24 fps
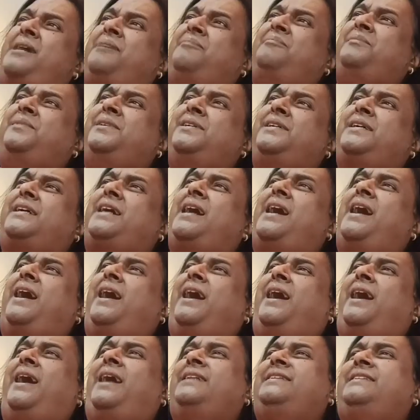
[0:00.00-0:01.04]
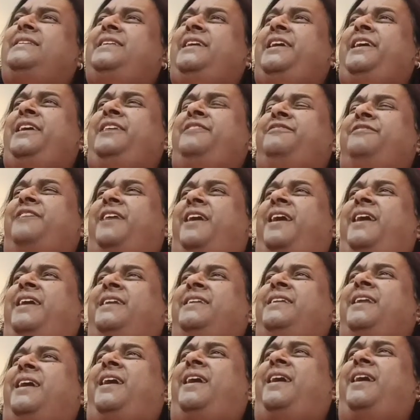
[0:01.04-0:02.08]
काउंट तो नहीं किया है एवरेज
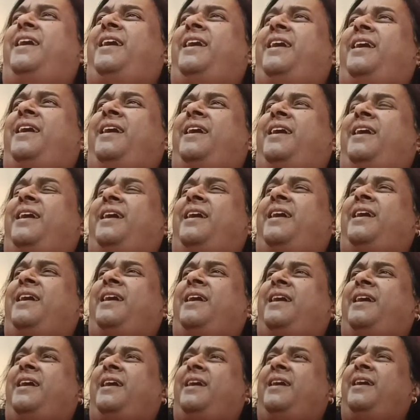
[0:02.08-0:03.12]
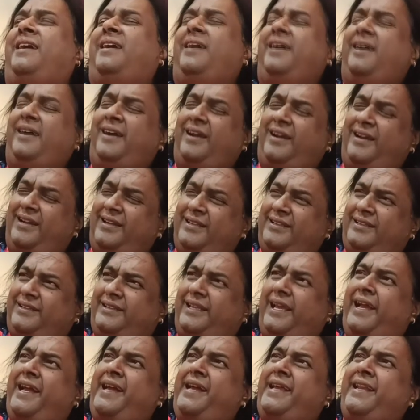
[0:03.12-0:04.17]
में सोच रहा हूँ कि मतलब
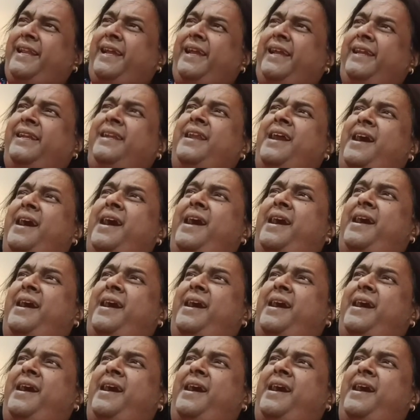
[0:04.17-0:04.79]
यूट्यूब चैनल पे